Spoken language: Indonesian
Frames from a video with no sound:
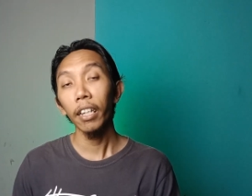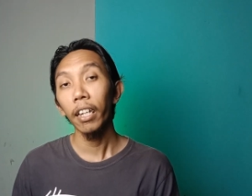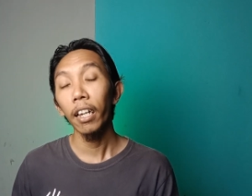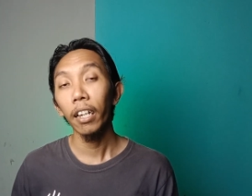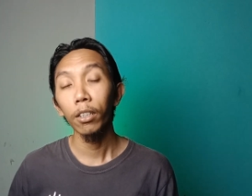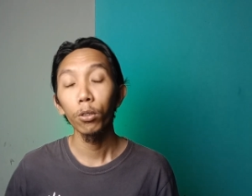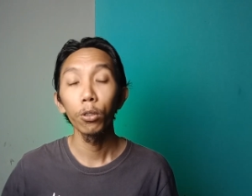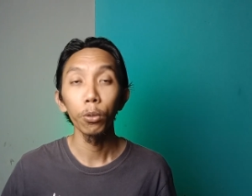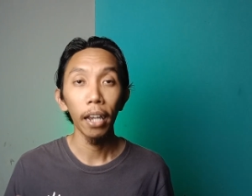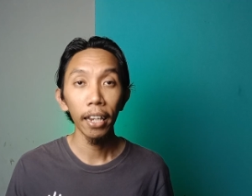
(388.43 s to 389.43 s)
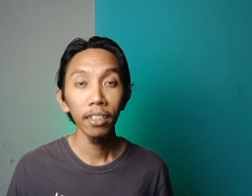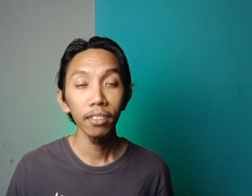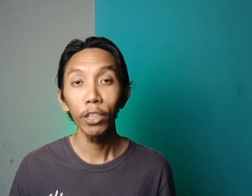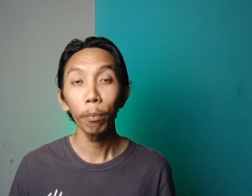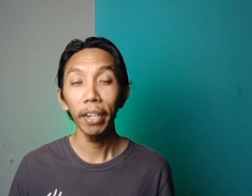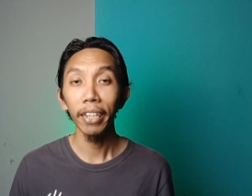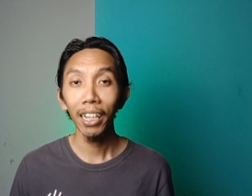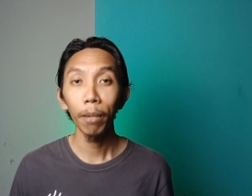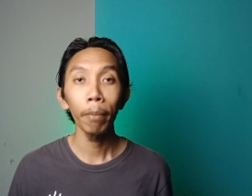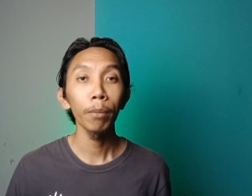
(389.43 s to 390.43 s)
saya akan tunjukkan video
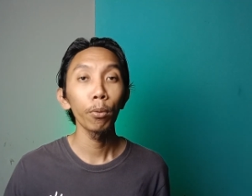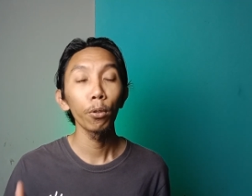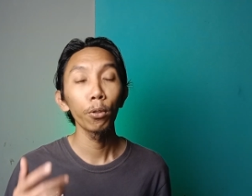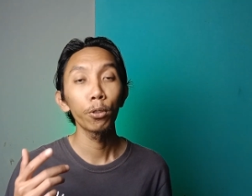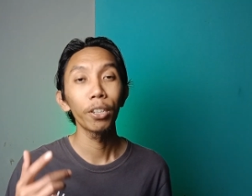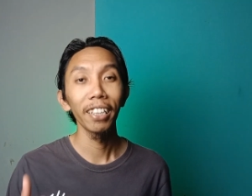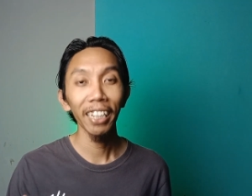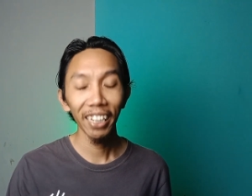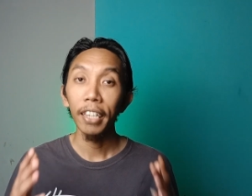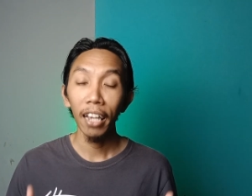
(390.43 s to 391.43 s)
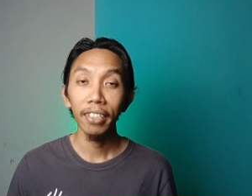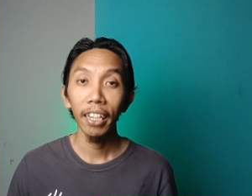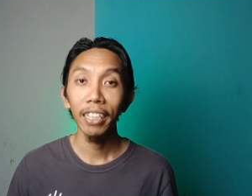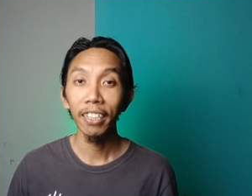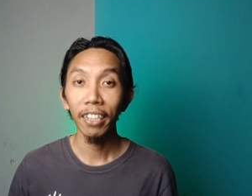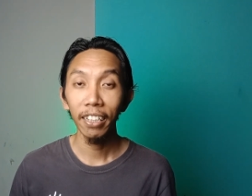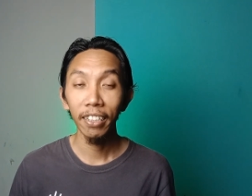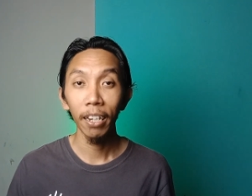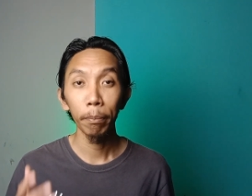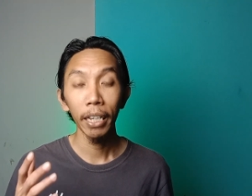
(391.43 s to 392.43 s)
pendek 47 detik yang saya generate
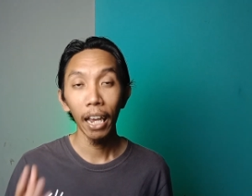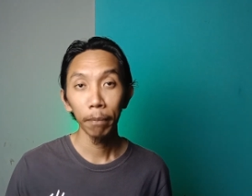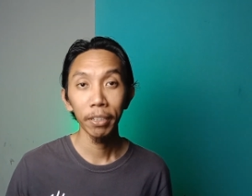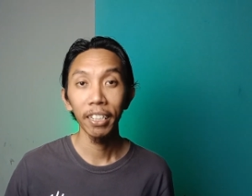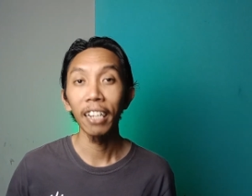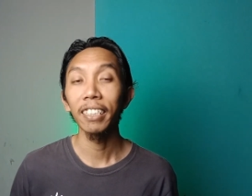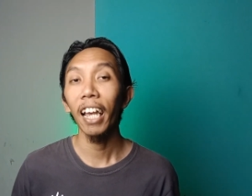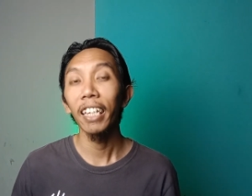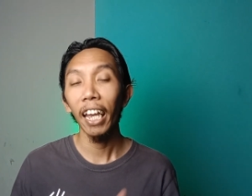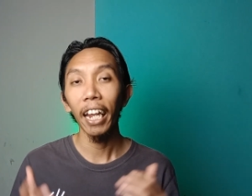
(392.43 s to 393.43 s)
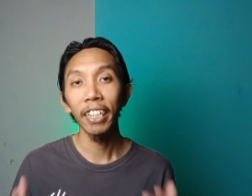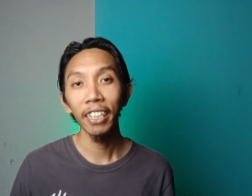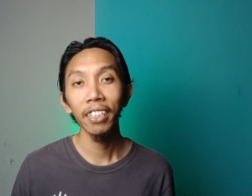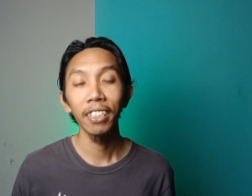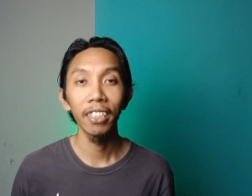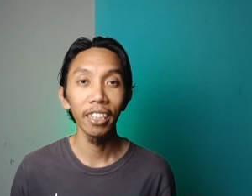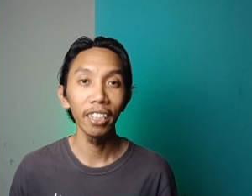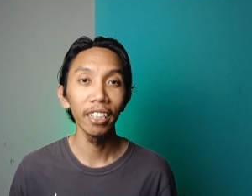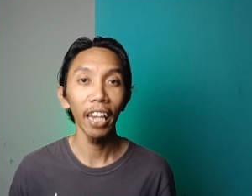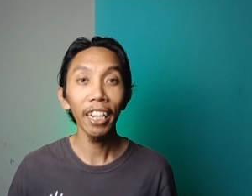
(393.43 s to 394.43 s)
dari Pikalabs dan saya edit
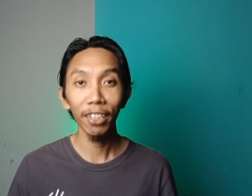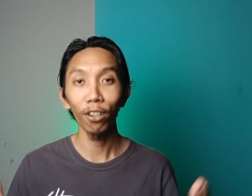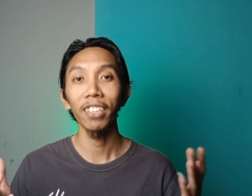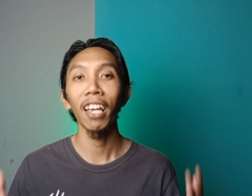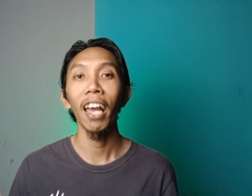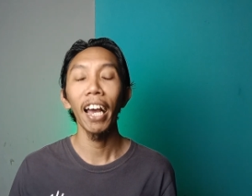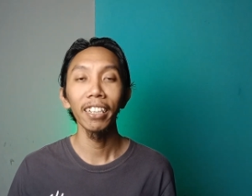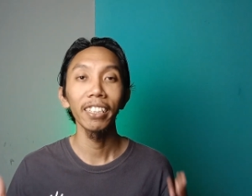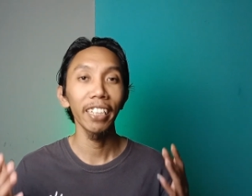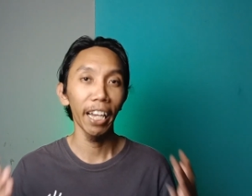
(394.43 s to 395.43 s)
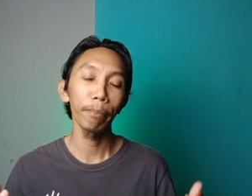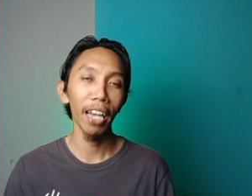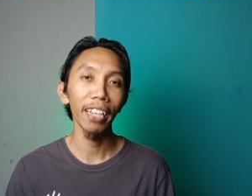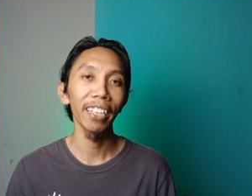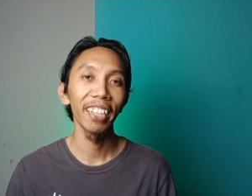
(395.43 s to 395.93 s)
di editor eh, kesayangan CapCut